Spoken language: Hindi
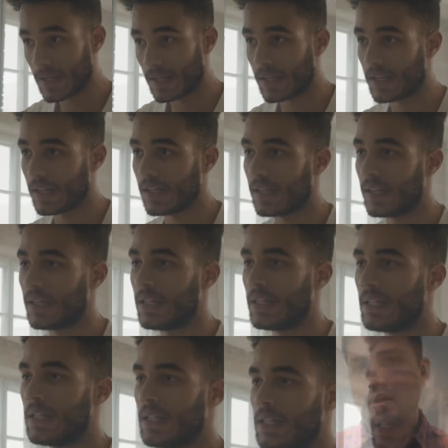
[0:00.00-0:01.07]
अच्छे नहीं
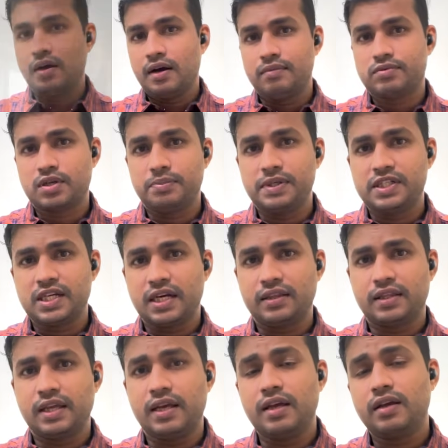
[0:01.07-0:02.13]
हैं हम सभी
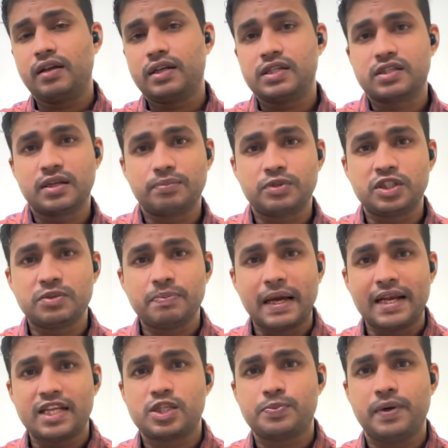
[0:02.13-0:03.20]
जानते हैं कि सब चीज
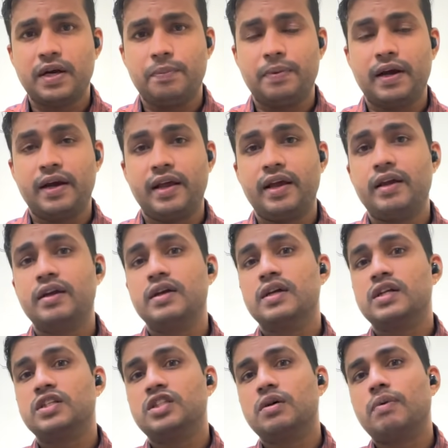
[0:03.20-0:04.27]
बैलेंस पर डिपेंड है
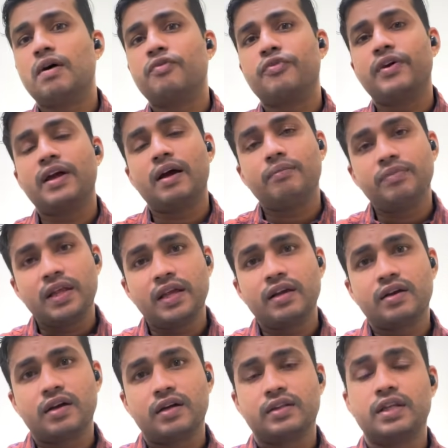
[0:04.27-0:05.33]
जब आप व्यायाम नहीं
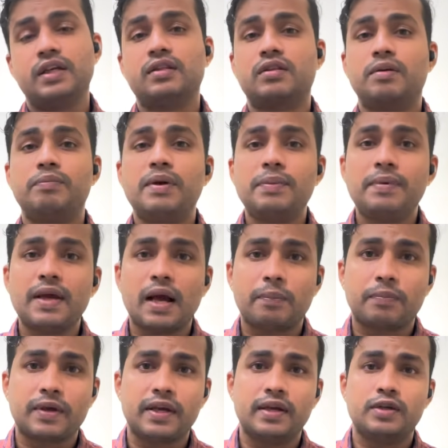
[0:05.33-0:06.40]
करते तभी भी
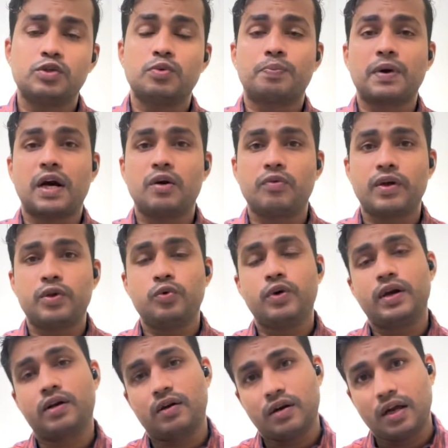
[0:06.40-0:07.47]
आपकी जो प्राण वायु
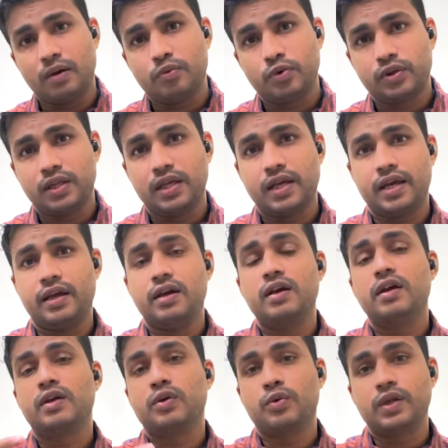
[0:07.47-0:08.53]
है खराब होती है
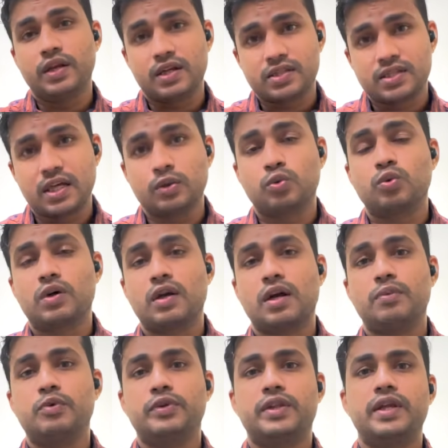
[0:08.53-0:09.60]
क्योंकि रस धातु
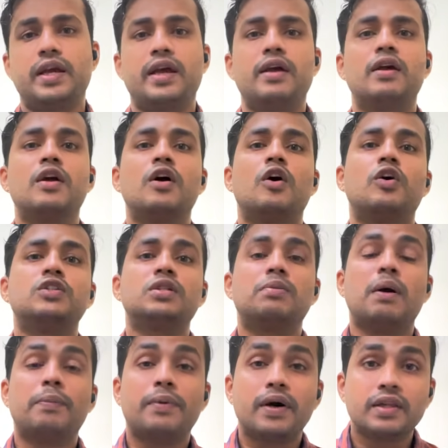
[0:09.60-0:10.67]
खराब होती है और जब
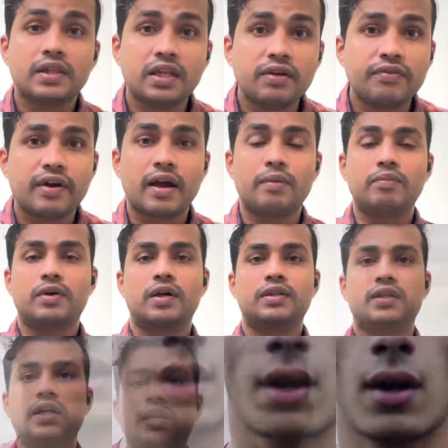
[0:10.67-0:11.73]
आप अति व्यायाम
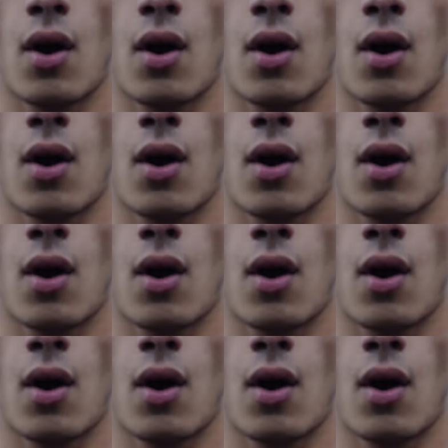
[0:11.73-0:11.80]
करते हैं तो